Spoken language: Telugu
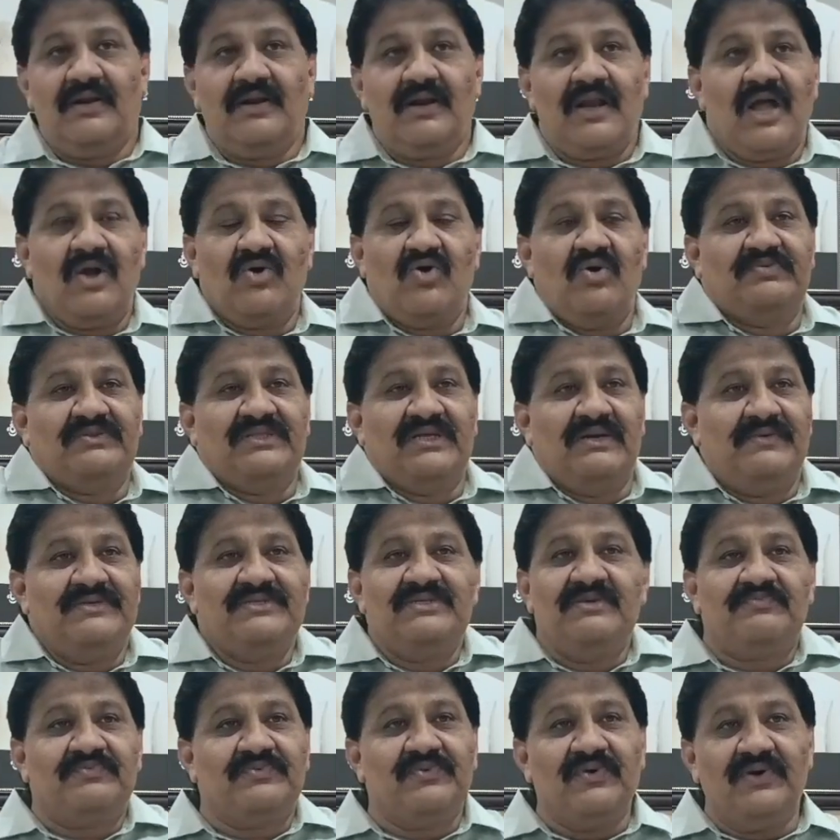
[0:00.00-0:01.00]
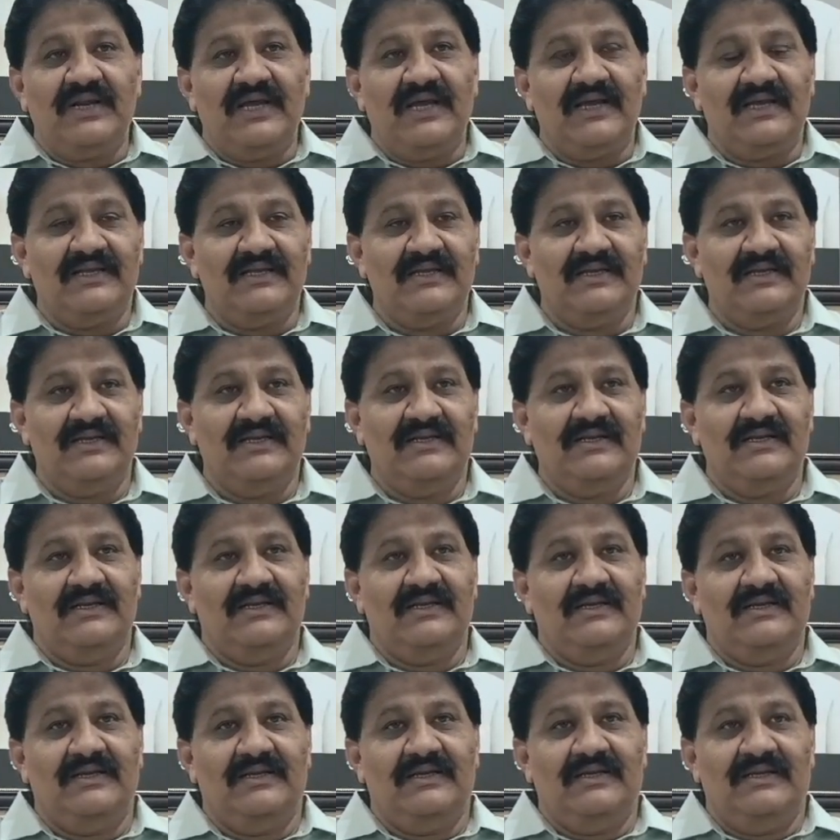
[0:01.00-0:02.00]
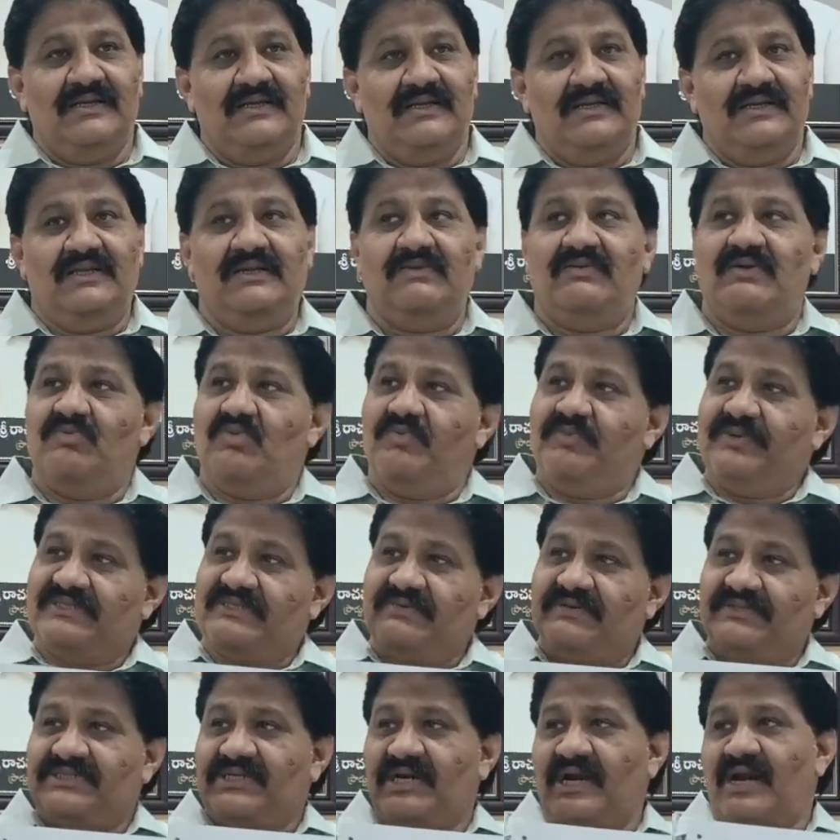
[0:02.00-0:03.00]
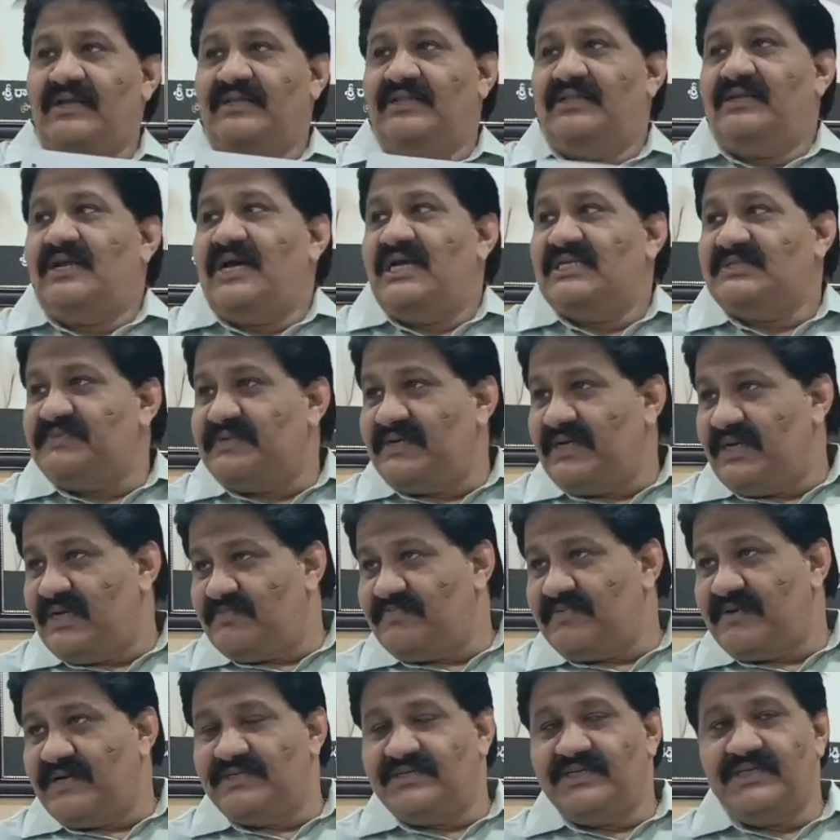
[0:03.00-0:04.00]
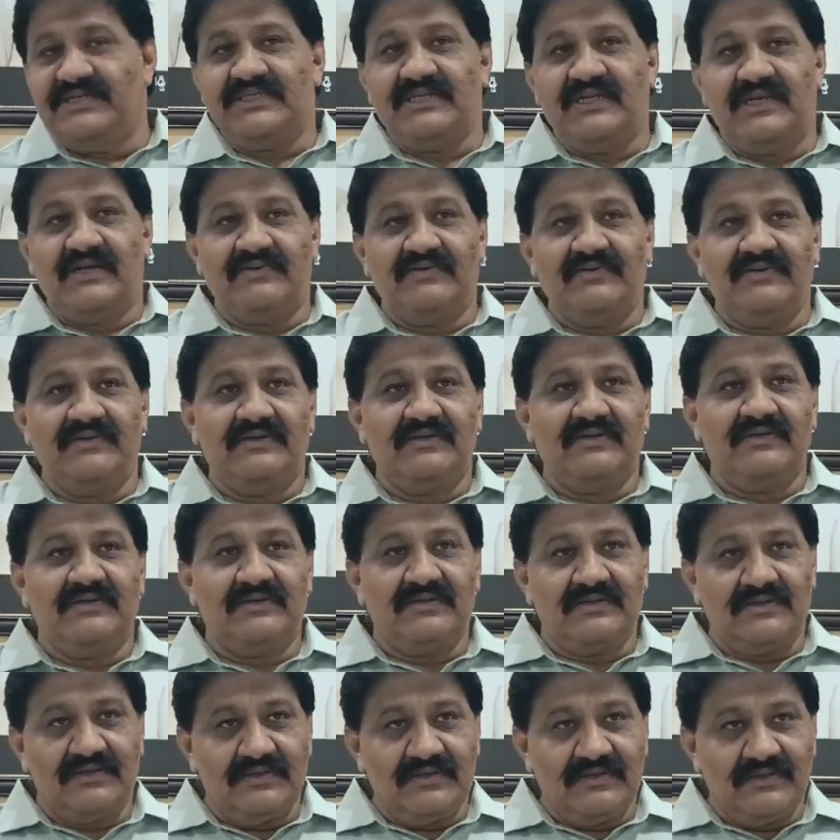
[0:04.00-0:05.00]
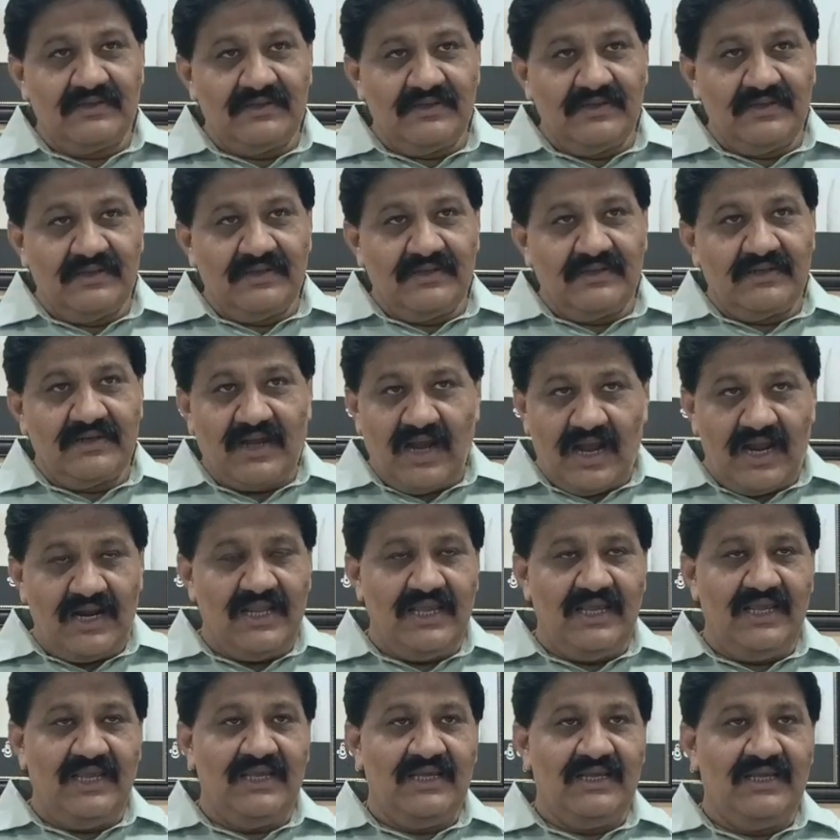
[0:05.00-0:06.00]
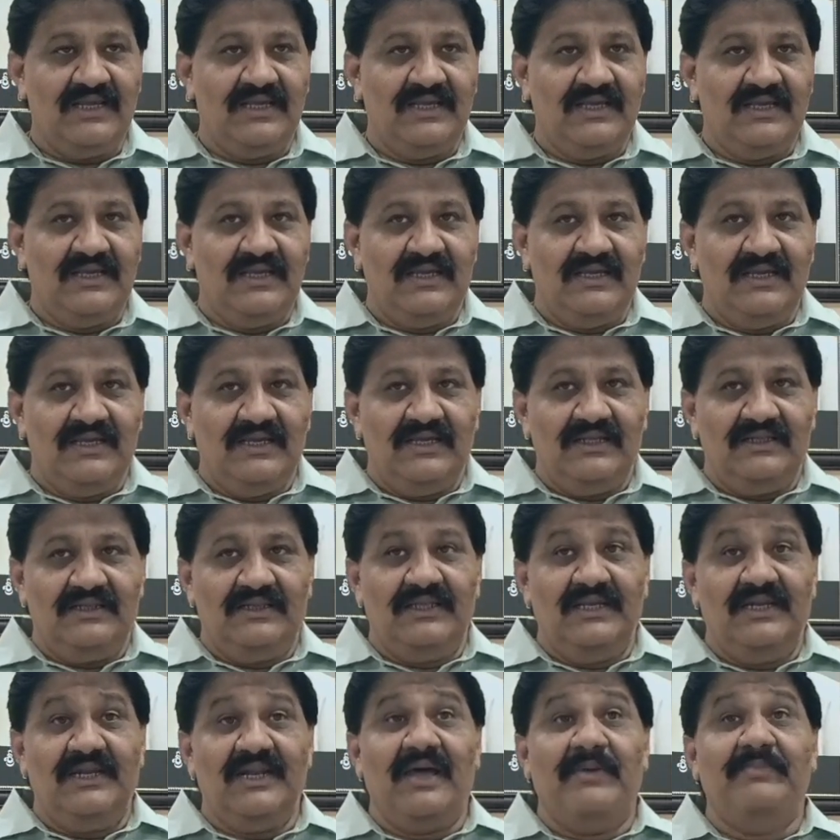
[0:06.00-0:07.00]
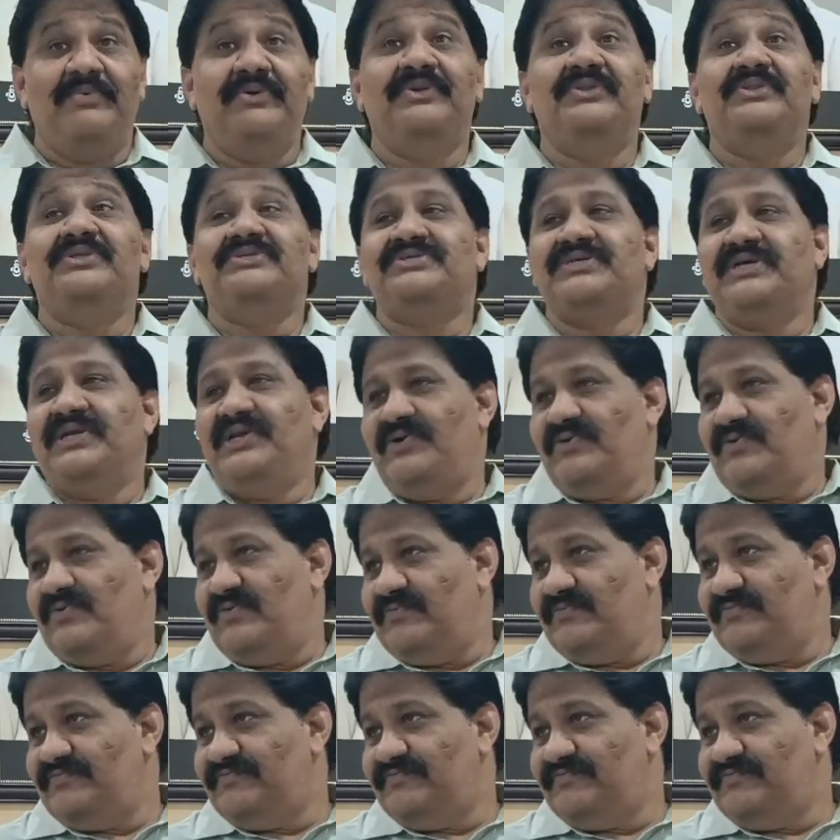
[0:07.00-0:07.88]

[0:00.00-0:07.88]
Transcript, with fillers: నా గొప్పతనం ఏం చెప్పుకోలే ఇరవై ముప్పై సంవత్సరాల కింద హాస్పిటల్ ఏర్పాటు చేసినారు కానీ దీన్ని అభివృద్ధి చేయలేను